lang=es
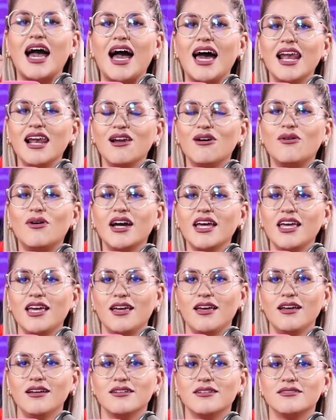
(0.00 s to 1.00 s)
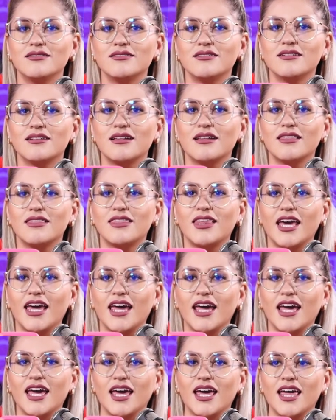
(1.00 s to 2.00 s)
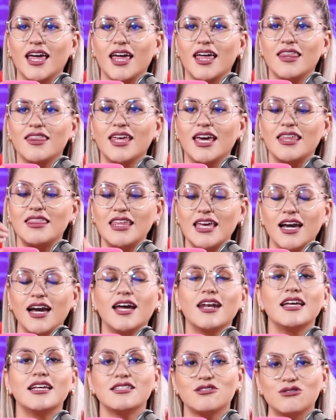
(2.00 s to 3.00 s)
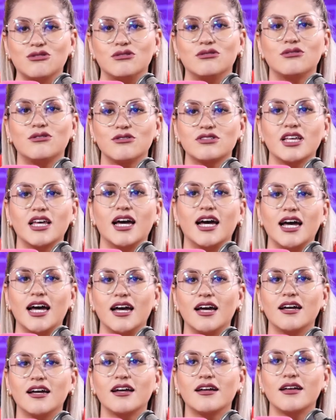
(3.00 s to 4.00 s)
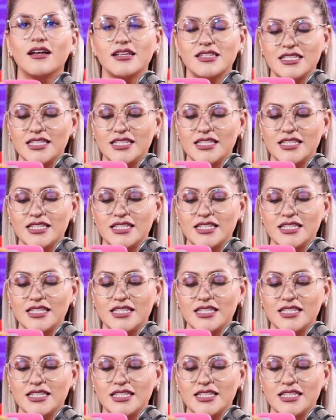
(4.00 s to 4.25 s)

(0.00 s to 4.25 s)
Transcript: algo ahí de, de digan esto, o sea,